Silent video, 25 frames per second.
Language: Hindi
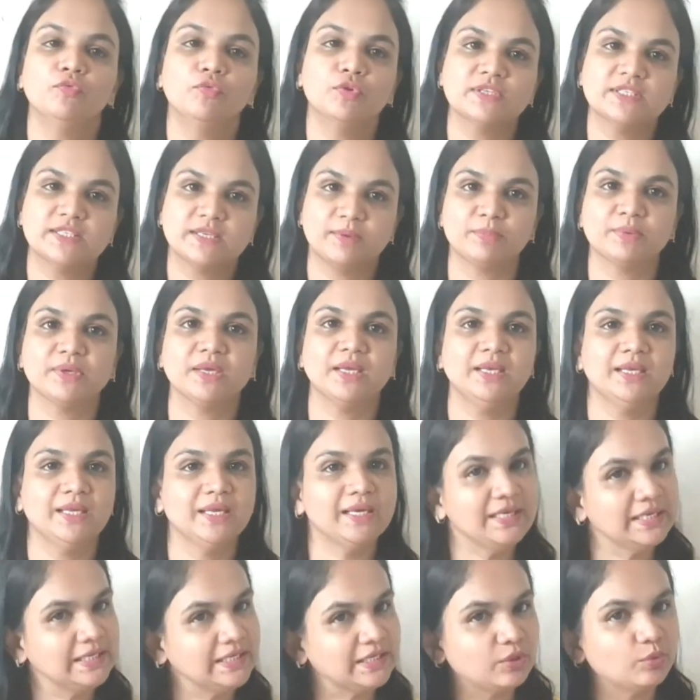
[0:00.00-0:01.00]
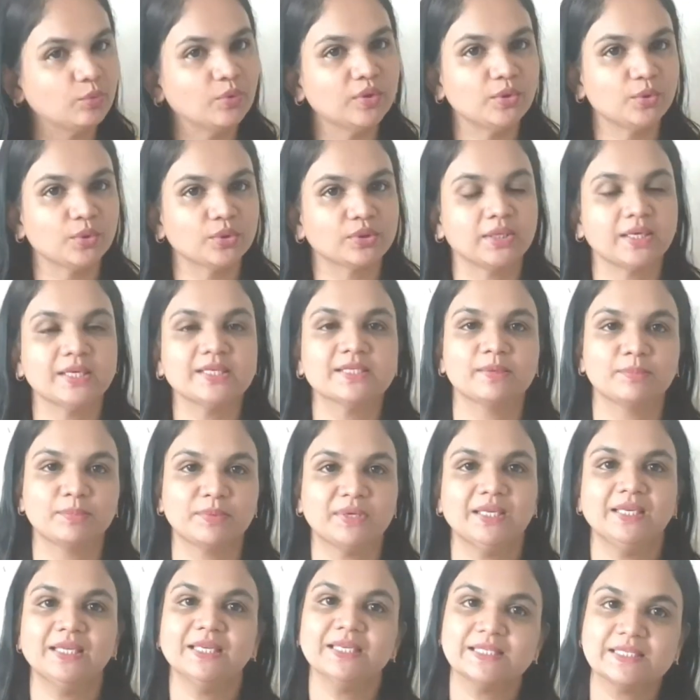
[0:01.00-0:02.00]
वो सबके लिए इक्वल होता है
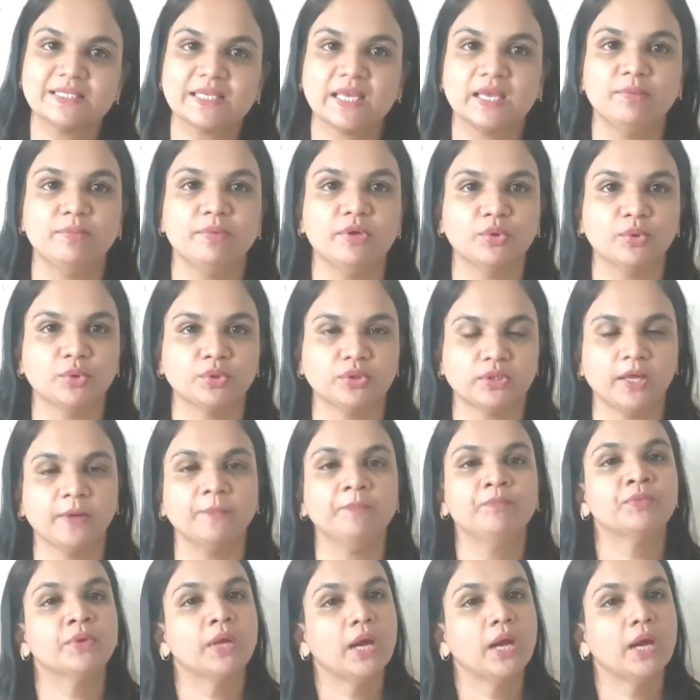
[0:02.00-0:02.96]
सबके लिए सेम ही होता है